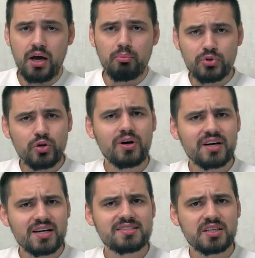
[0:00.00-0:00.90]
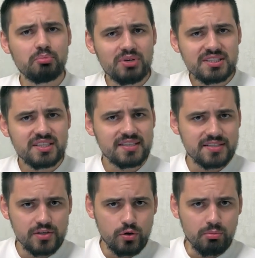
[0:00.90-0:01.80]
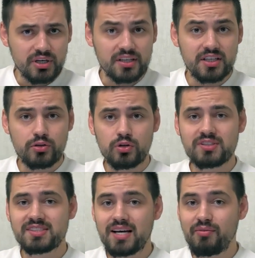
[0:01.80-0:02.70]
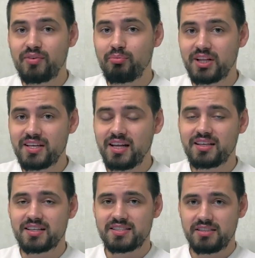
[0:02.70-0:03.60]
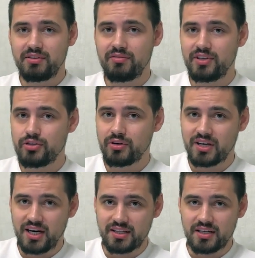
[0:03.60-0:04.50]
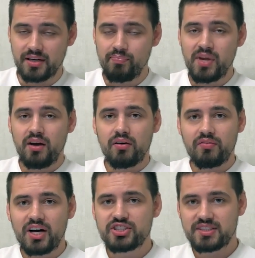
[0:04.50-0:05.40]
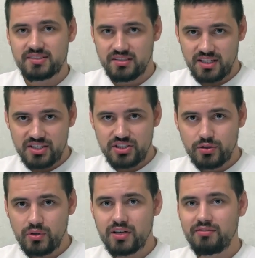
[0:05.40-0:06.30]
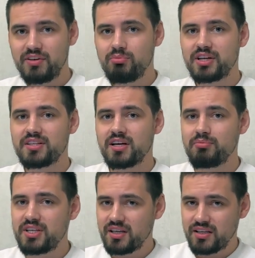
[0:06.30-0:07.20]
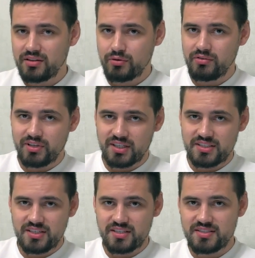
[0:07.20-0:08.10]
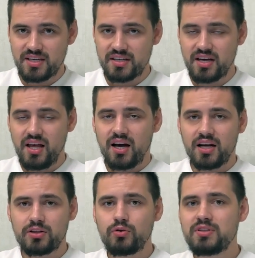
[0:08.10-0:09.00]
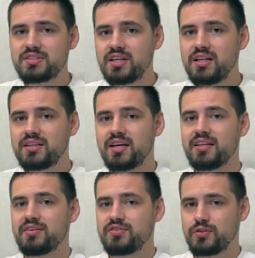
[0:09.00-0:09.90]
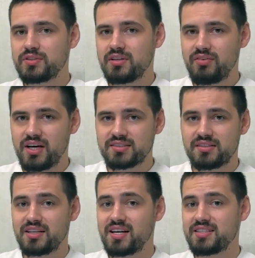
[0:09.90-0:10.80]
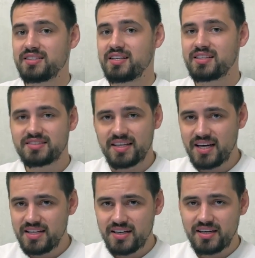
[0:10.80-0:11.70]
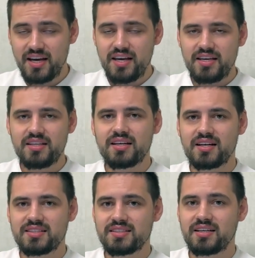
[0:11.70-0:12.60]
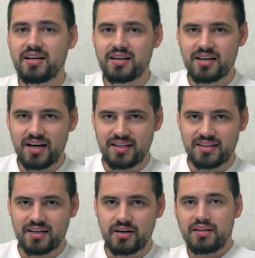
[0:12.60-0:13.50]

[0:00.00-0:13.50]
Много разных быстрых съемок, где дрон сам выполняет красивые видеокадры. Ваша задача только выбрать объект, который вы хотите снять, а дрон сделает это все за вас на разных расстояниях и на разных кадрах.